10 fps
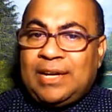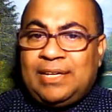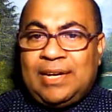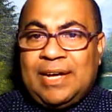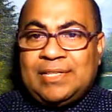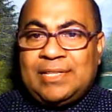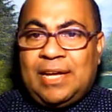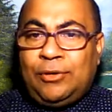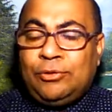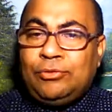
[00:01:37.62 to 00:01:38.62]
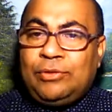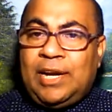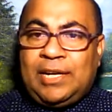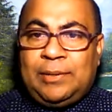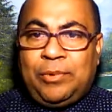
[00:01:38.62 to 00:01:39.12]
নতুন একটি রাস্তা
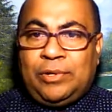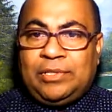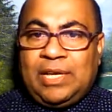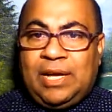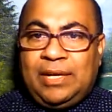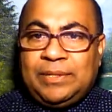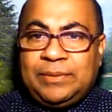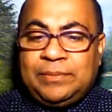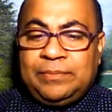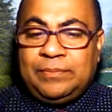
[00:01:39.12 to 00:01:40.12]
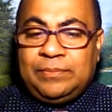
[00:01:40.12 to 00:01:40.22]
নতুন একটি পন্থা